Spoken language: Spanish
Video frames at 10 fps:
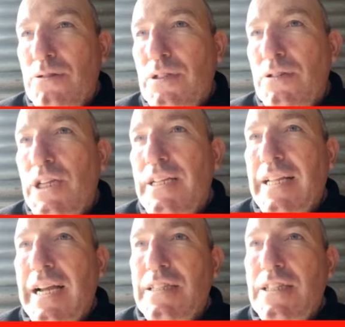Yo estoy en
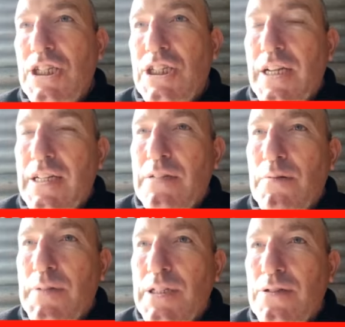Castilla en este
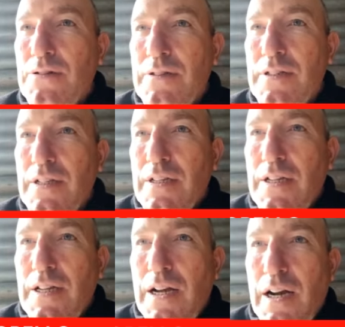momento,
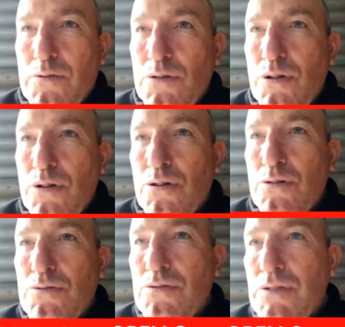a
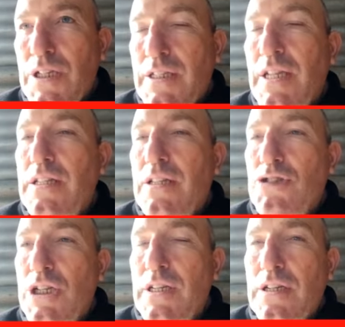unos 70,
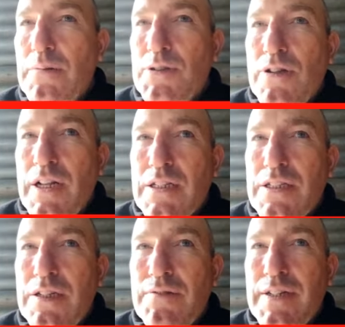80 kilómetros de
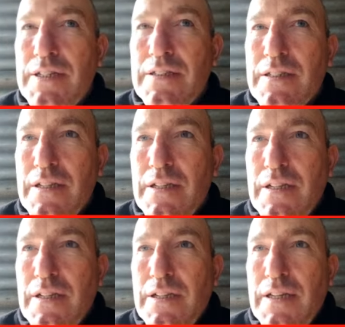Arrecifes.
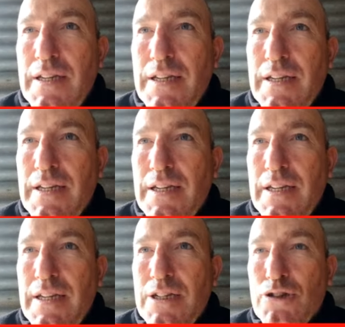
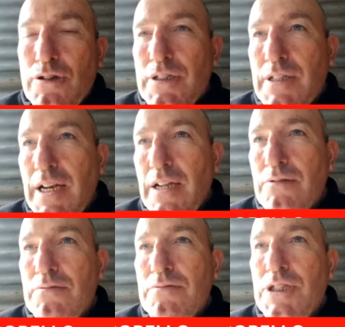Eh, ellos
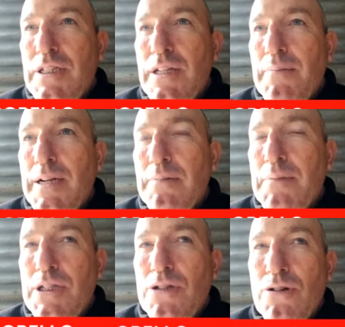instalaron un sistema
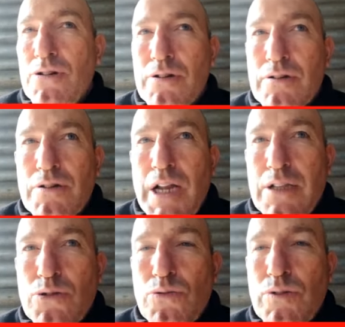repetidor con
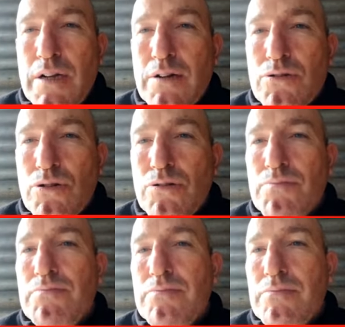altura, con todo.